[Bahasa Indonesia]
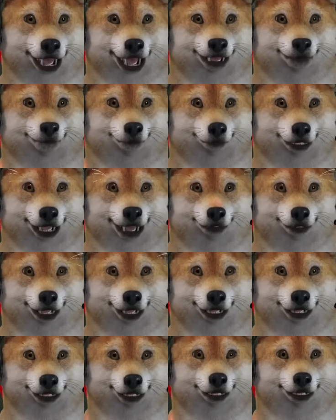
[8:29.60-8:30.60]
lampu.
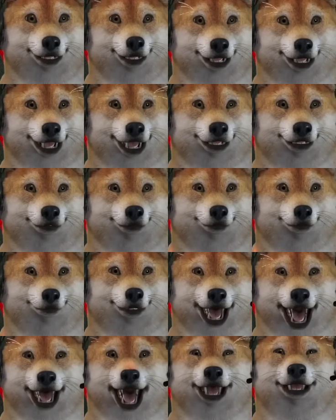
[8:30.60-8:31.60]
Hum,
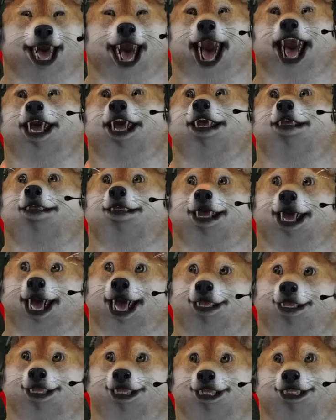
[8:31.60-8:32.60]
Wow.
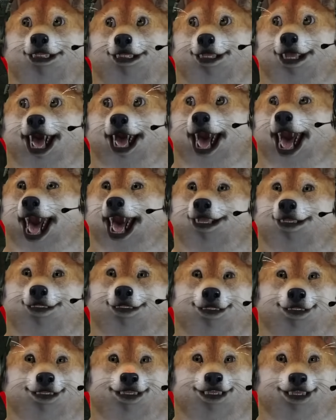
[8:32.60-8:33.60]
Berani
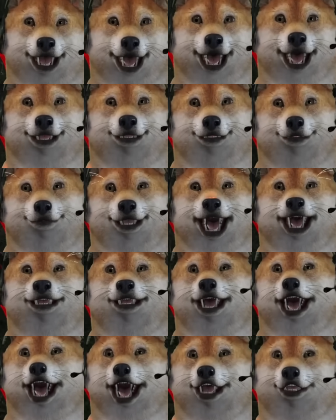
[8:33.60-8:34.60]
kau ya,
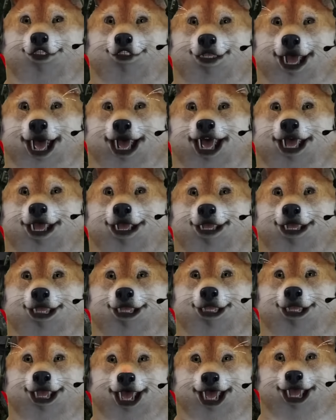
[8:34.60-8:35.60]
membegal lobit ya.
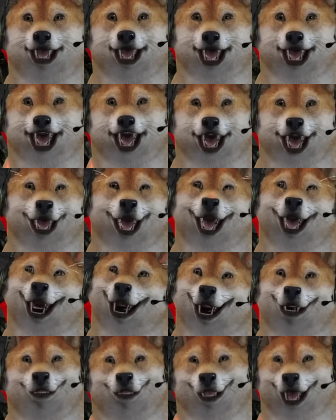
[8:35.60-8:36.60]
Oke, looting lagi,
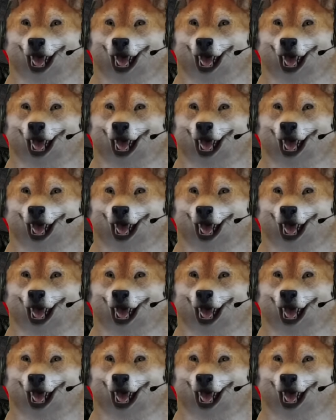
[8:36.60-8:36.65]
looting